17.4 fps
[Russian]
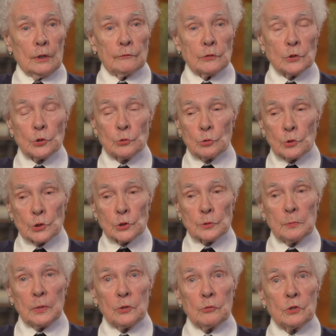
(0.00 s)
Вы что,
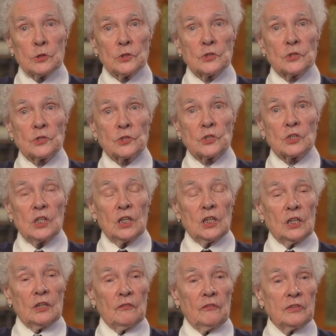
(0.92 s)
смеетесь?
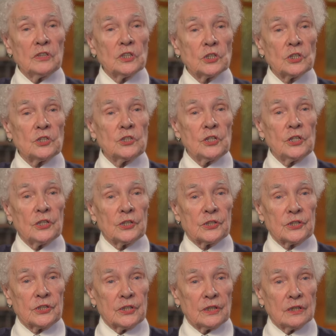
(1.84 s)
Вы же
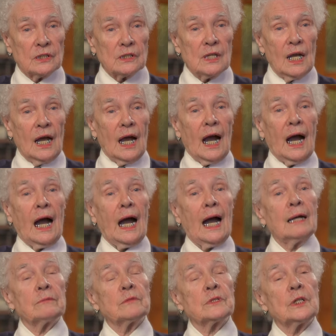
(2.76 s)
дети.
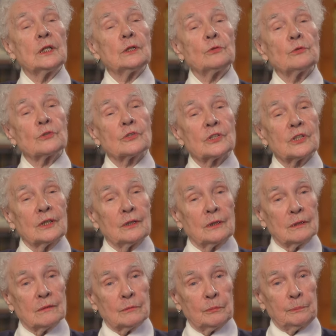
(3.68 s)
А мне
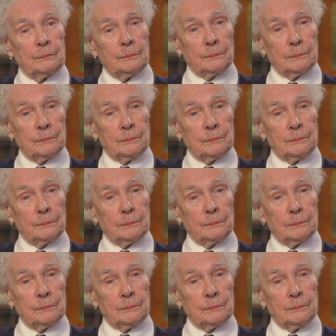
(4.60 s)
уже